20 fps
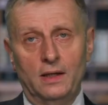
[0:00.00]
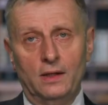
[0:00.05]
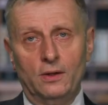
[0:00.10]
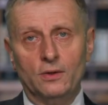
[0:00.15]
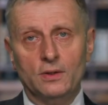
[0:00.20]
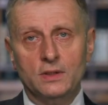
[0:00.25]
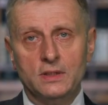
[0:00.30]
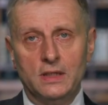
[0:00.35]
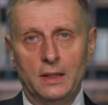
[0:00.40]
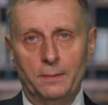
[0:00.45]
te
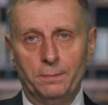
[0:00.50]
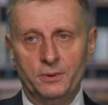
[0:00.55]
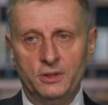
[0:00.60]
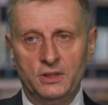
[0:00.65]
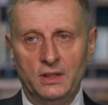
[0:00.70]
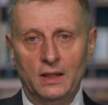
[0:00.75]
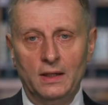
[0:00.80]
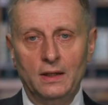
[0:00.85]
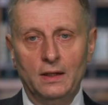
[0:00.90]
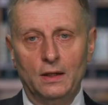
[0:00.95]

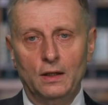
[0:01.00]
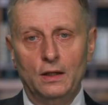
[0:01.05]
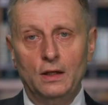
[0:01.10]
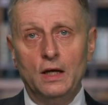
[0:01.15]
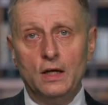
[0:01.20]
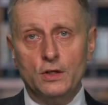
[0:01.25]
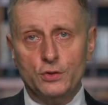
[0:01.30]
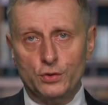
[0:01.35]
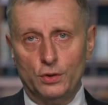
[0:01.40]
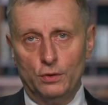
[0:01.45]
koncepcje
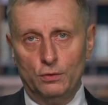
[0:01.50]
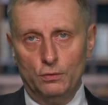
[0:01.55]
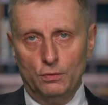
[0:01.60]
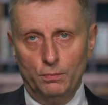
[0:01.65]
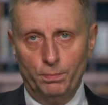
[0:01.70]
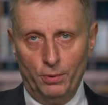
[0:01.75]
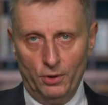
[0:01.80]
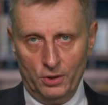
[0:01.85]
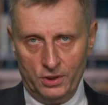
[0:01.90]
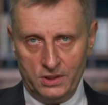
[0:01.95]
leżą
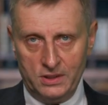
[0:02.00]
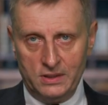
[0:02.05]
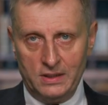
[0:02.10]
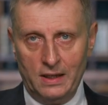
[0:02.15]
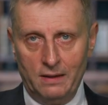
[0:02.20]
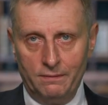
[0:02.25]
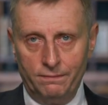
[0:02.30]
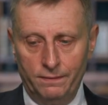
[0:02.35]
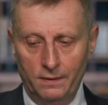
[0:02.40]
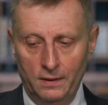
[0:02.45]
u
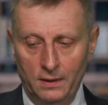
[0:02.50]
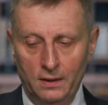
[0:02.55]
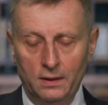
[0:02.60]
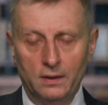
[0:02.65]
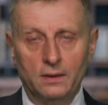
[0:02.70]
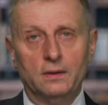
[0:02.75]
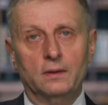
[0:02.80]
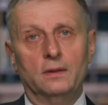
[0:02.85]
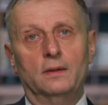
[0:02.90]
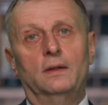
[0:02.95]
podstaw,
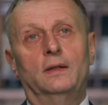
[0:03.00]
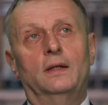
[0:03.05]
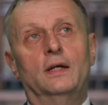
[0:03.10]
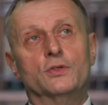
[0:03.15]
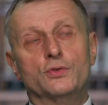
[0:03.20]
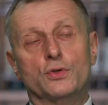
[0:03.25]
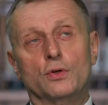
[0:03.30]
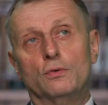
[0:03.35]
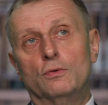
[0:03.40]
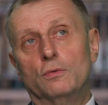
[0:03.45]
y,
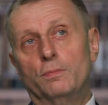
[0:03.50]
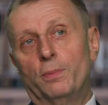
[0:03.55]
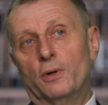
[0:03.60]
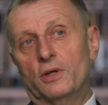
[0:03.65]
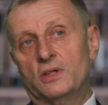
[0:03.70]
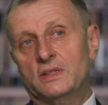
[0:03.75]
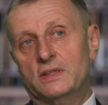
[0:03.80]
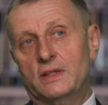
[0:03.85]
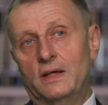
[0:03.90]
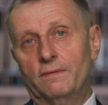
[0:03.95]
leżą u
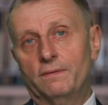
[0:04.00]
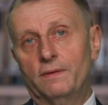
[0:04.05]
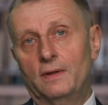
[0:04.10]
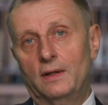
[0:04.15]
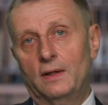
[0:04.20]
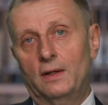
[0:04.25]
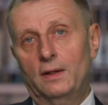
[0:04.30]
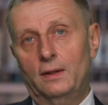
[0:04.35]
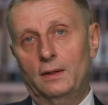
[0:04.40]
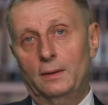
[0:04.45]
podstaw
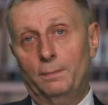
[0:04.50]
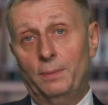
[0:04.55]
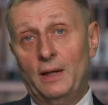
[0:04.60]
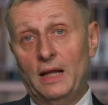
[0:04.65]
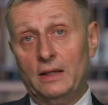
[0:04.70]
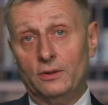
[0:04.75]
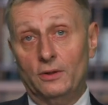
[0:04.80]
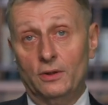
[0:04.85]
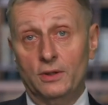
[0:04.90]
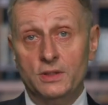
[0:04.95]

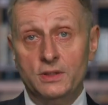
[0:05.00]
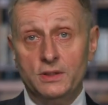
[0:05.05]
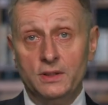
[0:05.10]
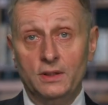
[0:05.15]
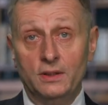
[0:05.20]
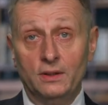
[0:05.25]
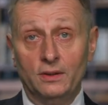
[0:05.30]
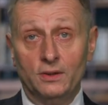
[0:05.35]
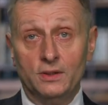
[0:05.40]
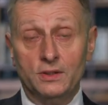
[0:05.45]

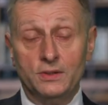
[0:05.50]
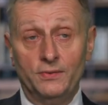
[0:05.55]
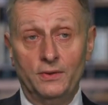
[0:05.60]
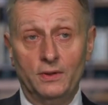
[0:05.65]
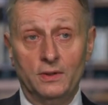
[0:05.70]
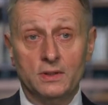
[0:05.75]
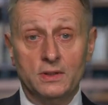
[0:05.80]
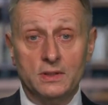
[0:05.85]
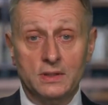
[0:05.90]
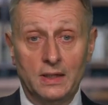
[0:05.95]
platońskich
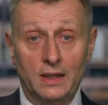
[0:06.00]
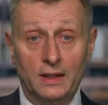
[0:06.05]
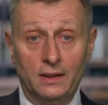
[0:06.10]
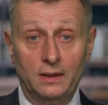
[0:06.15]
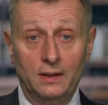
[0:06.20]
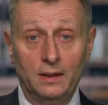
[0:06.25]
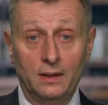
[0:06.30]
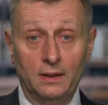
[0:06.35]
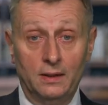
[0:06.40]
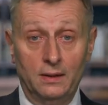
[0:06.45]

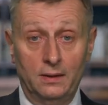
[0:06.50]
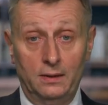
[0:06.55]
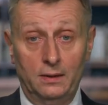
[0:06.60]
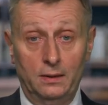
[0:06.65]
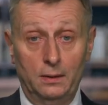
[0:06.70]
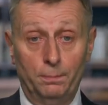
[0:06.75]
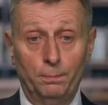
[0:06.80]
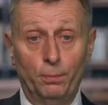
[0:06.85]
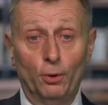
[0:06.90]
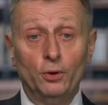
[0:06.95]
rozwiązań
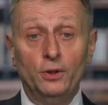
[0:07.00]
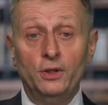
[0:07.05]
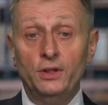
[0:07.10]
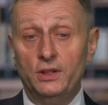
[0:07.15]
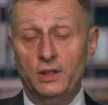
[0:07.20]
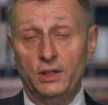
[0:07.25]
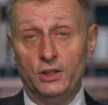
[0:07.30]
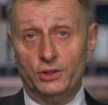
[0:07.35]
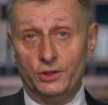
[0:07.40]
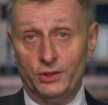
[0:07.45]

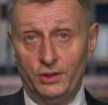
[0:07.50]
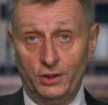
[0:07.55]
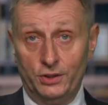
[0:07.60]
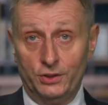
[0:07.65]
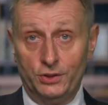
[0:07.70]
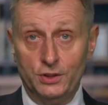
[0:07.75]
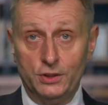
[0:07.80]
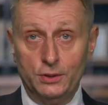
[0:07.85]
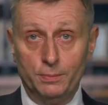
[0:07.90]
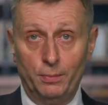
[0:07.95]

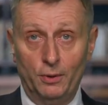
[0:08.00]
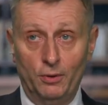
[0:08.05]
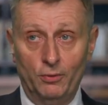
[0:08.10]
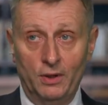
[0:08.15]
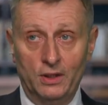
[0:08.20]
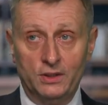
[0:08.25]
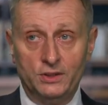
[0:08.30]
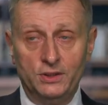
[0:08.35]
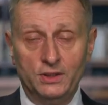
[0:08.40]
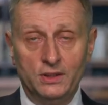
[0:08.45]
politycznych czy
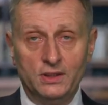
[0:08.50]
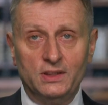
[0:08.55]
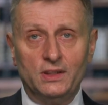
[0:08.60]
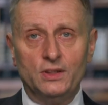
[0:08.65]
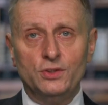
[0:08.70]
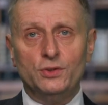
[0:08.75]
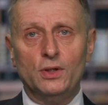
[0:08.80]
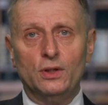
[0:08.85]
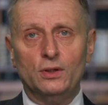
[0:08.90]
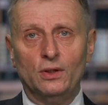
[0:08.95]
społecznych.
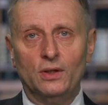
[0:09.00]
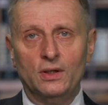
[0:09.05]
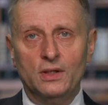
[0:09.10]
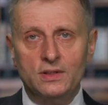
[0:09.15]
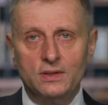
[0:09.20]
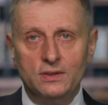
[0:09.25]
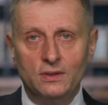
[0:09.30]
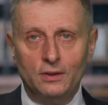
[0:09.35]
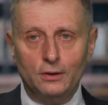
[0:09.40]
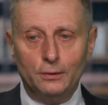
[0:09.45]
Zresztą to
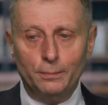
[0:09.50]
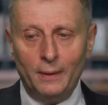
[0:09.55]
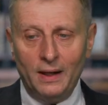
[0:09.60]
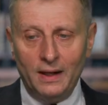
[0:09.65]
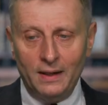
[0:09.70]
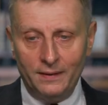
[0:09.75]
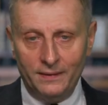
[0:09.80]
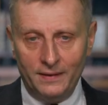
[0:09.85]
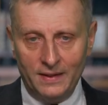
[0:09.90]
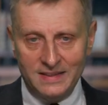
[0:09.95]
jest
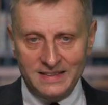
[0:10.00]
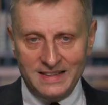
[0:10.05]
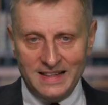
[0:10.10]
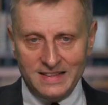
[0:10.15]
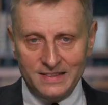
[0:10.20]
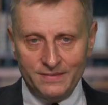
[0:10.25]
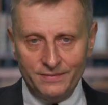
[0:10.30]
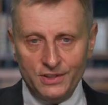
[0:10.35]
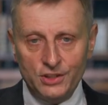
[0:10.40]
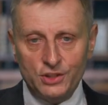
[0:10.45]
normalne.
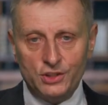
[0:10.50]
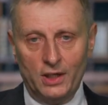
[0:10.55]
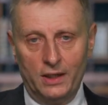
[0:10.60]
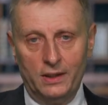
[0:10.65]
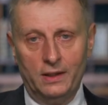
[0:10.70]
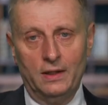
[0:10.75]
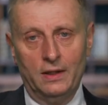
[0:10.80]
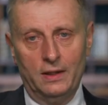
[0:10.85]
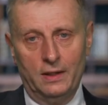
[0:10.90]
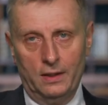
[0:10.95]

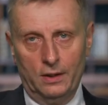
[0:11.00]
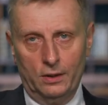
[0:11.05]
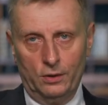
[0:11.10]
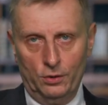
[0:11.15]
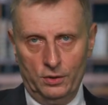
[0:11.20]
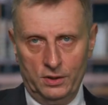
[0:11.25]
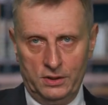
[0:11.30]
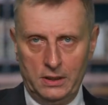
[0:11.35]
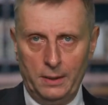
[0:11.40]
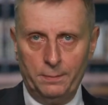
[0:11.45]
Zazwyczaj
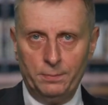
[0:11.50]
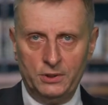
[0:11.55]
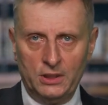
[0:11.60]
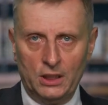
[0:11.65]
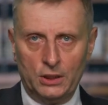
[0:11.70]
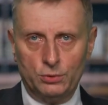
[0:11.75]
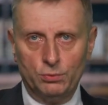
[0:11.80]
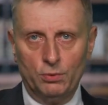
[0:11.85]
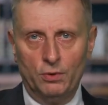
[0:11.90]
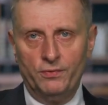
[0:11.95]

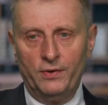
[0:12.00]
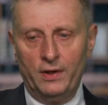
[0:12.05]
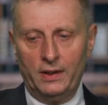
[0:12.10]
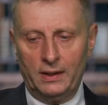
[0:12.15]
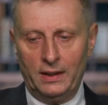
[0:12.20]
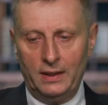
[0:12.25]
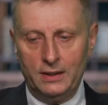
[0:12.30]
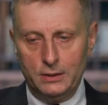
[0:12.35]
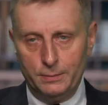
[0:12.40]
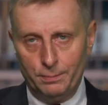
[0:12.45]
koncepcja
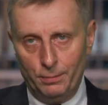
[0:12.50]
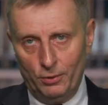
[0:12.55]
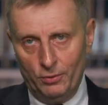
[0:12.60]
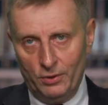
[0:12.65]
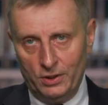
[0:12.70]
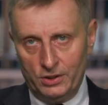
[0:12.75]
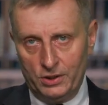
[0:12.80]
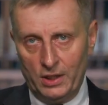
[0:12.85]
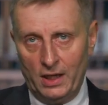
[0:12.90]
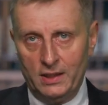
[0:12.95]
człowieka i
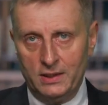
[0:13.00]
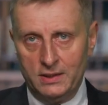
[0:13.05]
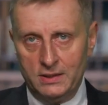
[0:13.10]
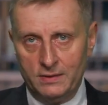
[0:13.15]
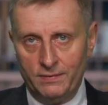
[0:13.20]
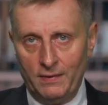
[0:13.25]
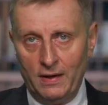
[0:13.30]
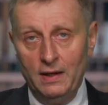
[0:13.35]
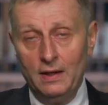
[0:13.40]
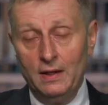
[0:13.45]

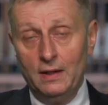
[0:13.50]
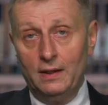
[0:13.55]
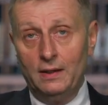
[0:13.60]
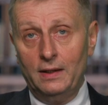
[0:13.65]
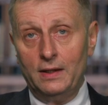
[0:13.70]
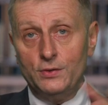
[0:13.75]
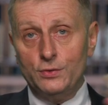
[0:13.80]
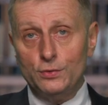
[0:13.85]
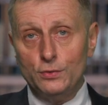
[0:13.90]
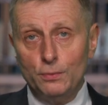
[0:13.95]
społeczeństwa
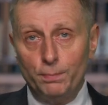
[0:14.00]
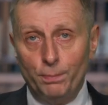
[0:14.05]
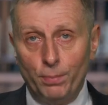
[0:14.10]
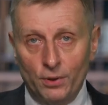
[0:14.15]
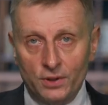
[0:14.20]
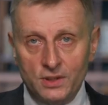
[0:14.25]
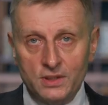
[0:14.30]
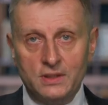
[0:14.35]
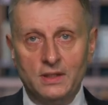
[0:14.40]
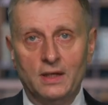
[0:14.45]
leży u
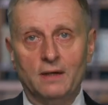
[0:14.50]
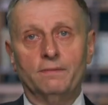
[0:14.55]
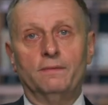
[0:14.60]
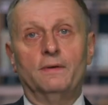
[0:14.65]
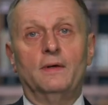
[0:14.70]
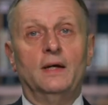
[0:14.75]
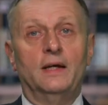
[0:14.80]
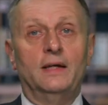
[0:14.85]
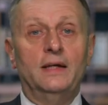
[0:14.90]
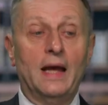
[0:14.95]
podstaw
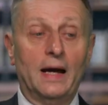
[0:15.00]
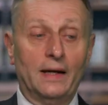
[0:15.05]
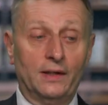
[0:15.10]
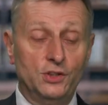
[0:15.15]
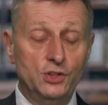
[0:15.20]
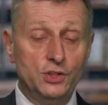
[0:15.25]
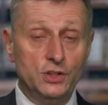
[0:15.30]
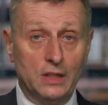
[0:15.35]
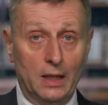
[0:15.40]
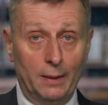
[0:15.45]

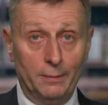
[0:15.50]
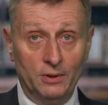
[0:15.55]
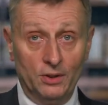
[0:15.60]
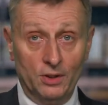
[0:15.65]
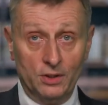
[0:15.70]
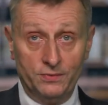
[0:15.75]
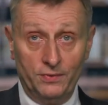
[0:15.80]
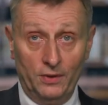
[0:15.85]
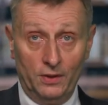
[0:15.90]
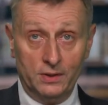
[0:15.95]
jakichś tam
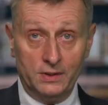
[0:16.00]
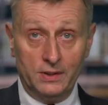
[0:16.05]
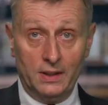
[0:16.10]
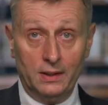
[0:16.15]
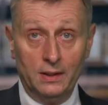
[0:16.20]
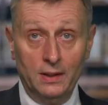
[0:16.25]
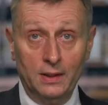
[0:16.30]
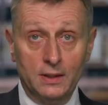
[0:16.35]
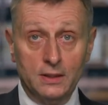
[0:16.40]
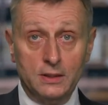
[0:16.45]

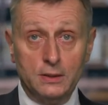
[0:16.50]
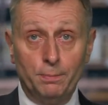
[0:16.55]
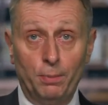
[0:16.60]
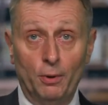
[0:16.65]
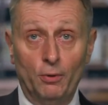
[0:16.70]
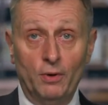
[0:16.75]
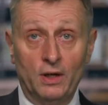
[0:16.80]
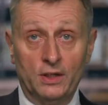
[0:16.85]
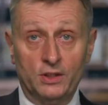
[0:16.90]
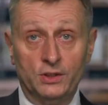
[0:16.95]
rozwiązań
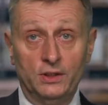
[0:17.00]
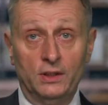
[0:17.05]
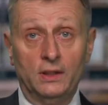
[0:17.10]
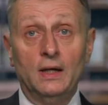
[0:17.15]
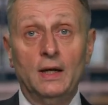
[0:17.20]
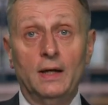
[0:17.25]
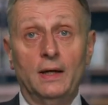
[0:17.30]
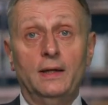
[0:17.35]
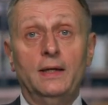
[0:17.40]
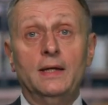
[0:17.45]

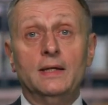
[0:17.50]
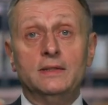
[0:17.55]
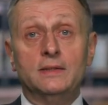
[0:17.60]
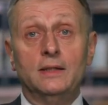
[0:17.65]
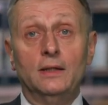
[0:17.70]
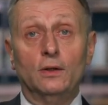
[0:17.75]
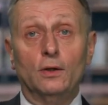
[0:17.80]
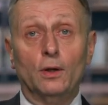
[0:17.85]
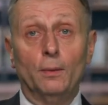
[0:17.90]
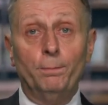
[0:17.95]
społecznych.
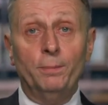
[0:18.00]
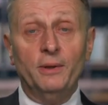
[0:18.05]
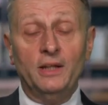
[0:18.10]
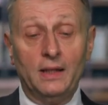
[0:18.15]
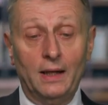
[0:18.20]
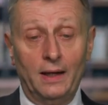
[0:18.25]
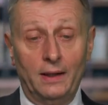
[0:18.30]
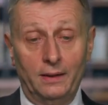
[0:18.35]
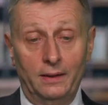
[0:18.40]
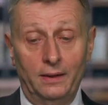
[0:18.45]
Jest tylko
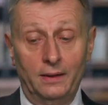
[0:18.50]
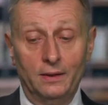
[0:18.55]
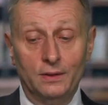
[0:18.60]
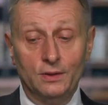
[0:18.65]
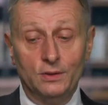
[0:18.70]
pytanie,